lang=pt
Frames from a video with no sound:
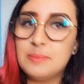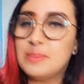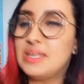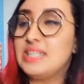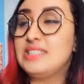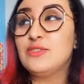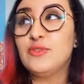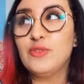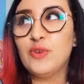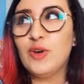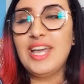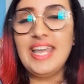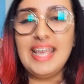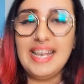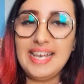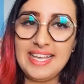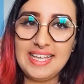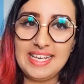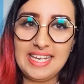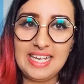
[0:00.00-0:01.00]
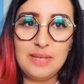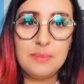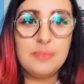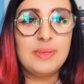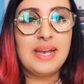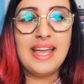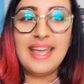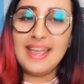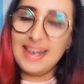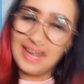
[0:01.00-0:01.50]
mas eu vou reler ele
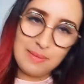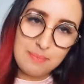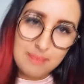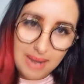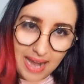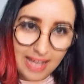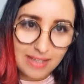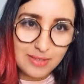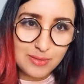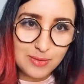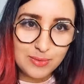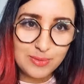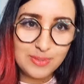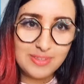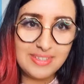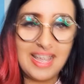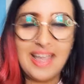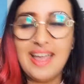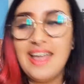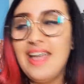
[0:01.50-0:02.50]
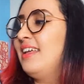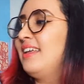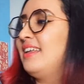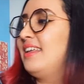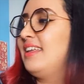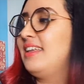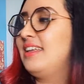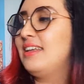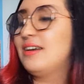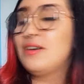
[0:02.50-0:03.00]
para relembrar tudo, né?
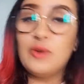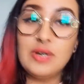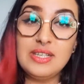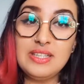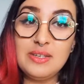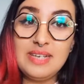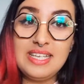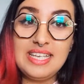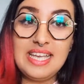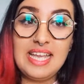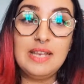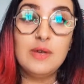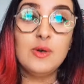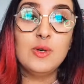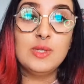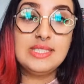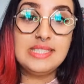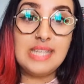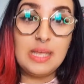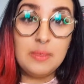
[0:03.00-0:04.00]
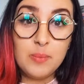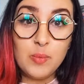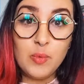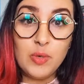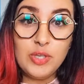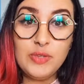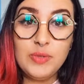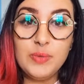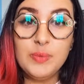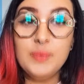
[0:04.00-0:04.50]
E quando eu li ele eu gostei
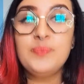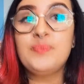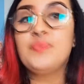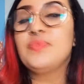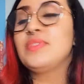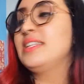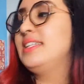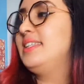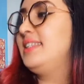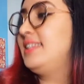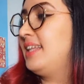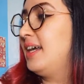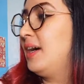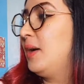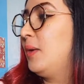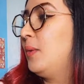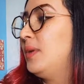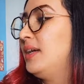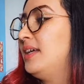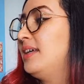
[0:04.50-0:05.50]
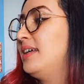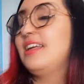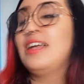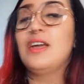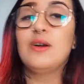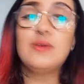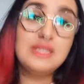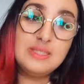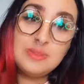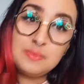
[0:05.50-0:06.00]
muito. Então,
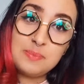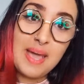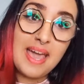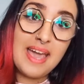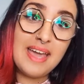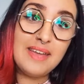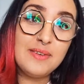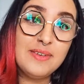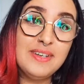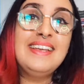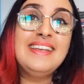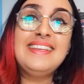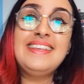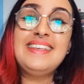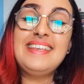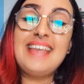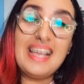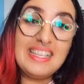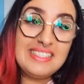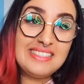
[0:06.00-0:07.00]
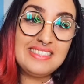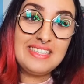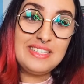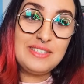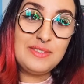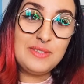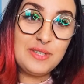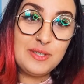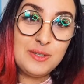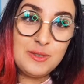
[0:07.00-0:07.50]
eu espero que essa
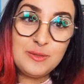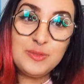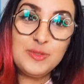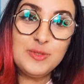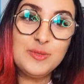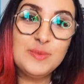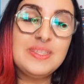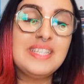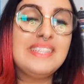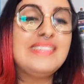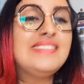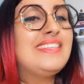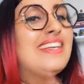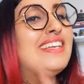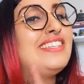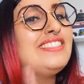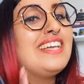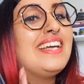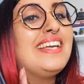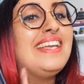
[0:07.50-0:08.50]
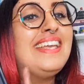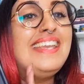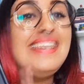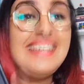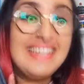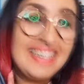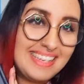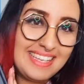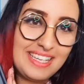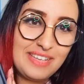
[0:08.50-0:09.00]
leitura conjunta seja
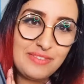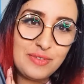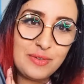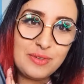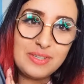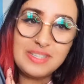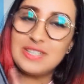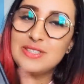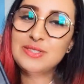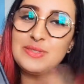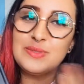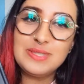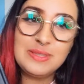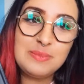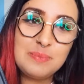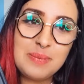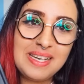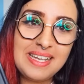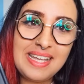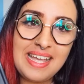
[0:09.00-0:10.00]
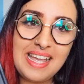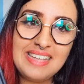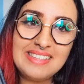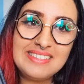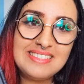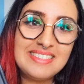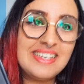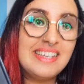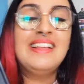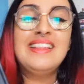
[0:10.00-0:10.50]
incrível e que a sua
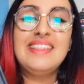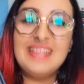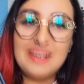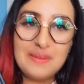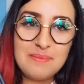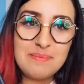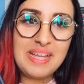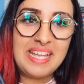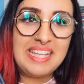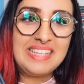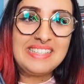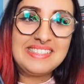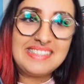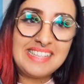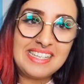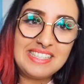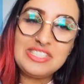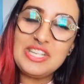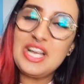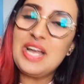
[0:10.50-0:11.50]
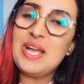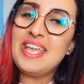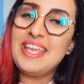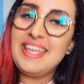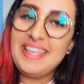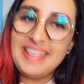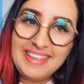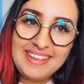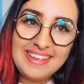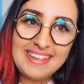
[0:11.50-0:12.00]
experiência também seja
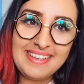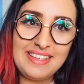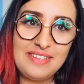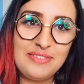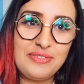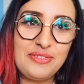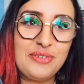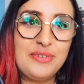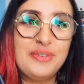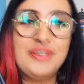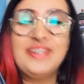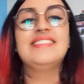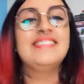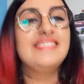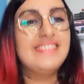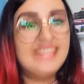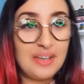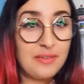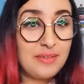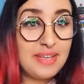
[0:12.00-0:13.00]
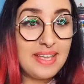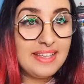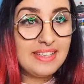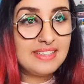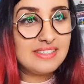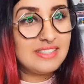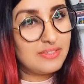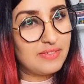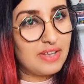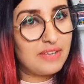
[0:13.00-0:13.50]
incrível. Então é
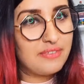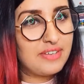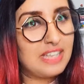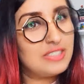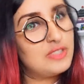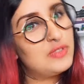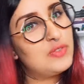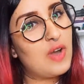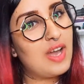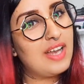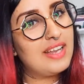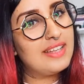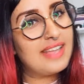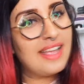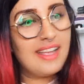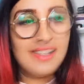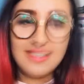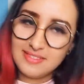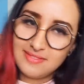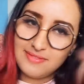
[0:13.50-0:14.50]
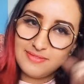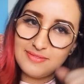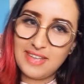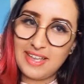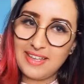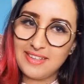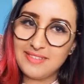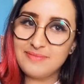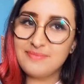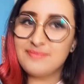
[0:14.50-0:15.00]
isso, não vai ficar de fora, né?
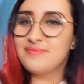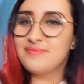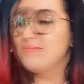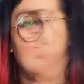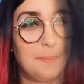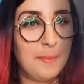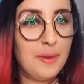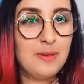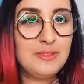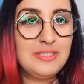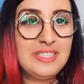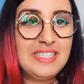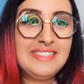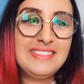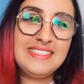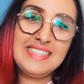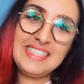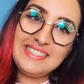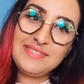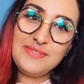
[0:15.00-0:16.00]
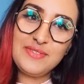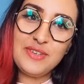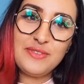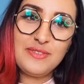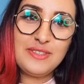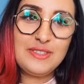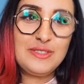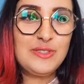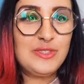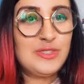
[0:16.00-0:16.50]
Vem Bom, gente, esse foi o
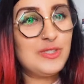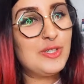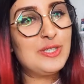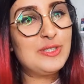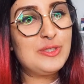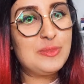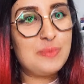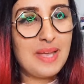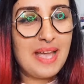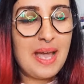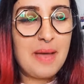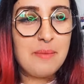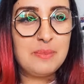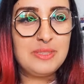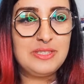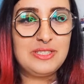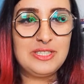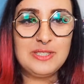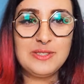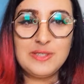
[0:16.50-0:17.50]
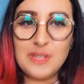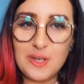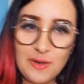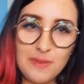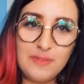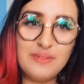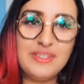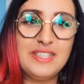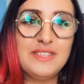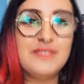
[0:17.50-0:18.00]
vídeo de hoje, bem rapidinho, só
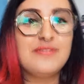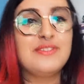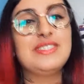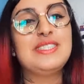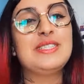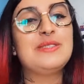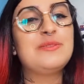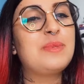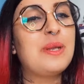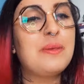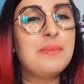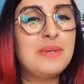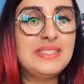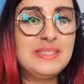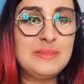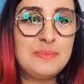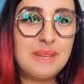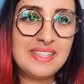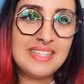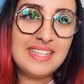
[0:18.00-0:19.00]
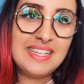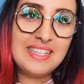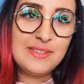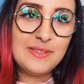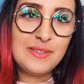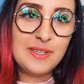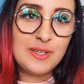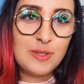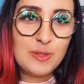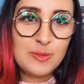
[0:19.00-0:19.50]
convidando vocês para participar da
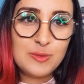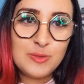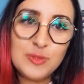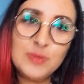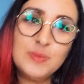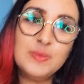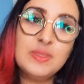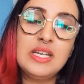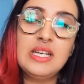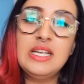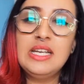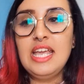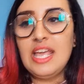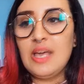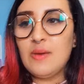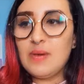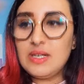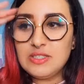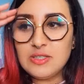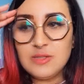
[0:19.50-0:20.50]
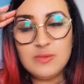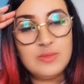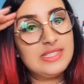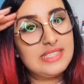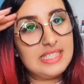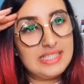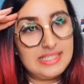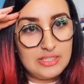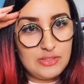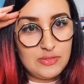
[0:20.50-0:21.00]
leitura conjunta. Eu acho que eu não
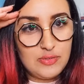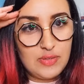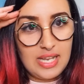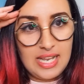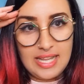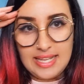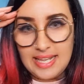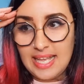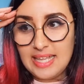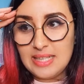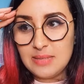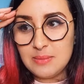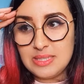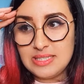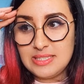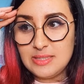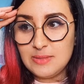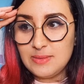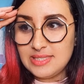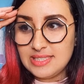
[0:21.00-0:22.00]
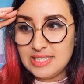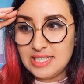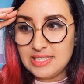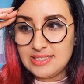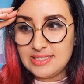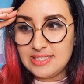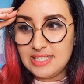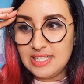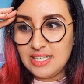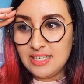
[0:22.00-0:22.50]
esqueci de falar nada, mas se eu
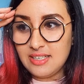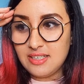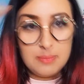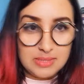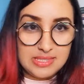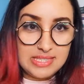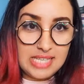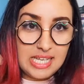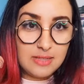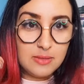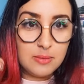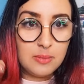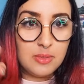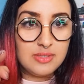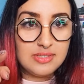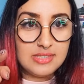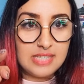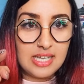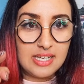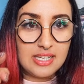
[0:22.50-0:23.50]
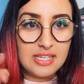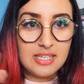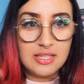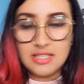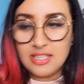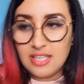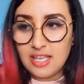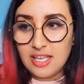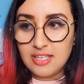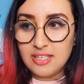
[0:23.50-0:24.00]
esqueci, me segue no meu Instagram,
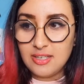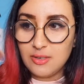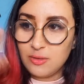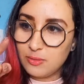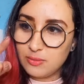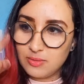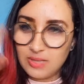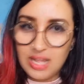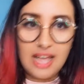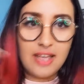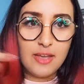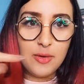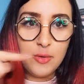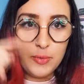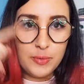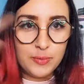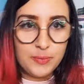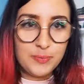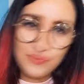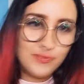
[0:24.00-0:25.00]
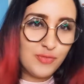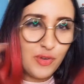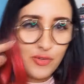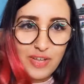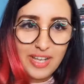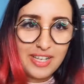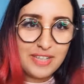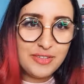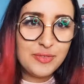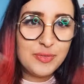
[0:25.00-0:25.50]
que aí eu lá eu vou
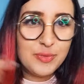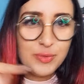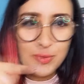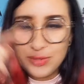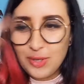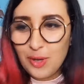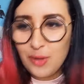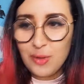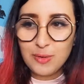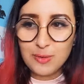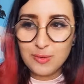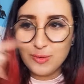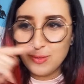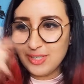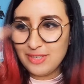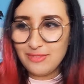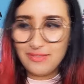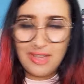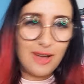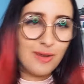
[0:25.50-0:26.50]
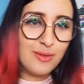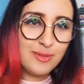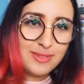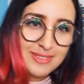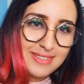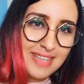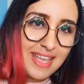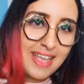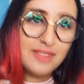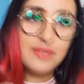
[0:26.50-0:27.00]
falando tudo ao longo do que vai
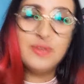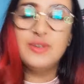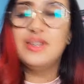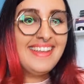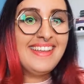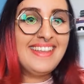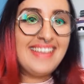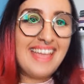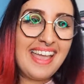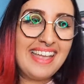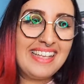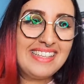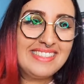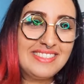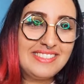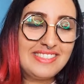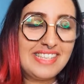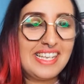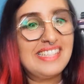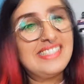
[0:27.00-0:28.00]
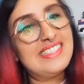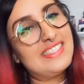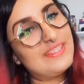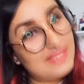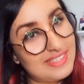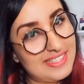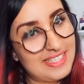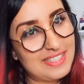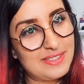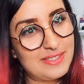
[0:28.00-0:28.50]
acontecendo. E é isso, gente. Se
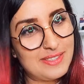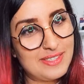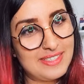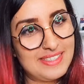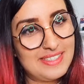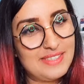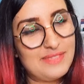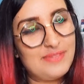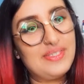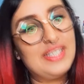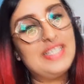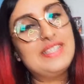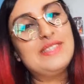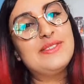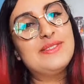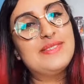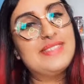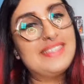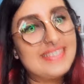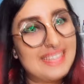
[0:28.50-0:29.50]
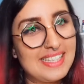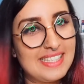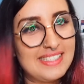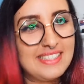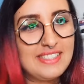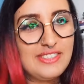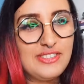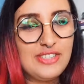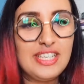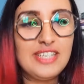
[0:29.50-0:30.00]
você gostou desse vídeo, não se
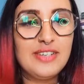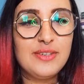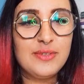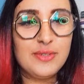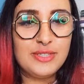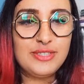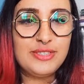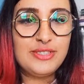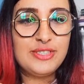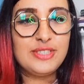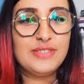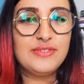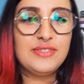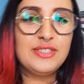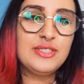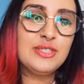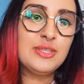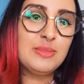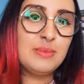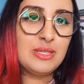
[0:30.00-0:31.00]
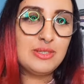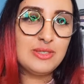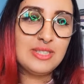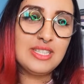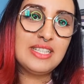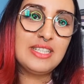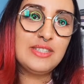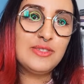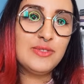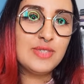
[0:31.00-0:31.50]
esqueça de curtir o vídeo que me ajuda
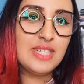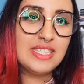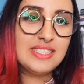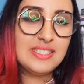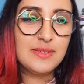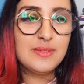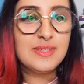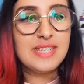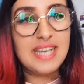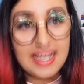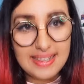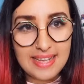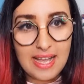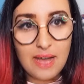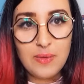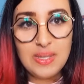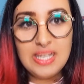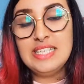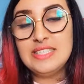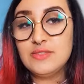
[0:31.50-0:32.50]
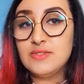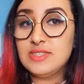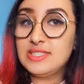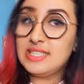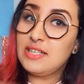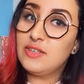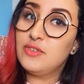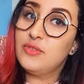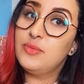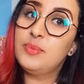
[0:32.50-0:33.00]
na divulgação do canal. Se você
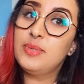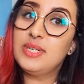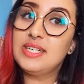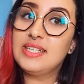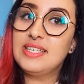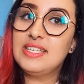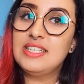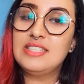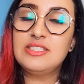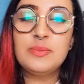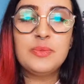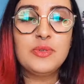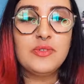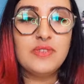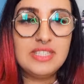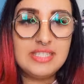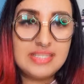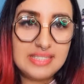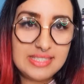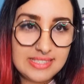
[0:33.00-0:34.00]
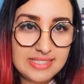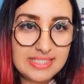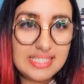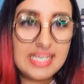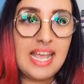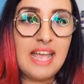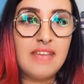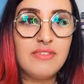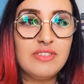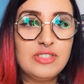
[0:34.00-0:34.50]
é novo por aqui, já aproveita e se
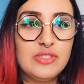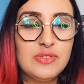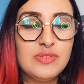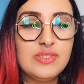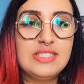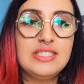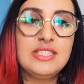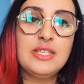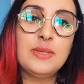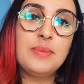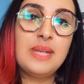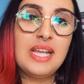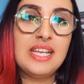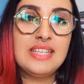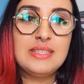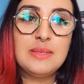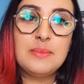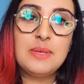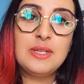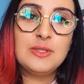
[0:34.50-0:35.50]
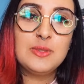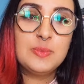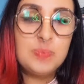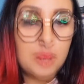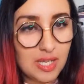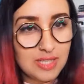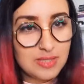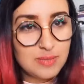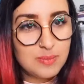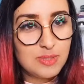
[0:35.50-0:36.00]
inscreve, ativa o sininho para receber os
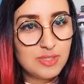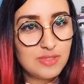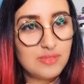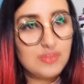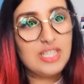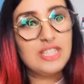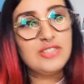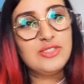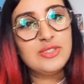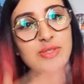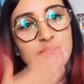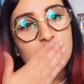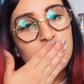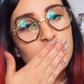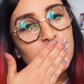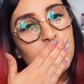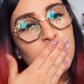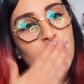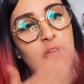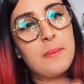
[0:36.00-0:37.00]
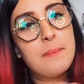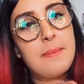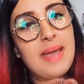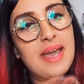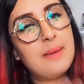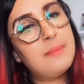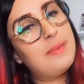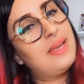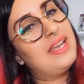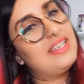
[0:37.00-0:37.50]
próximos vídeos.
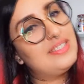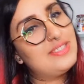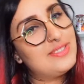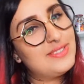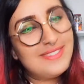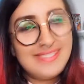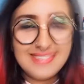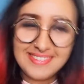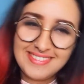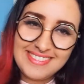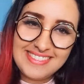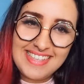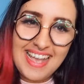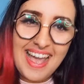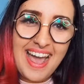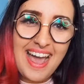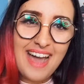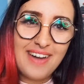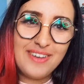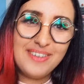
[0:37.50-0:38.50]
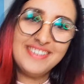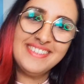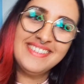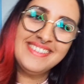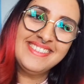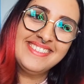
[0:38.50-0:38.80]
Mega beijo, tchau!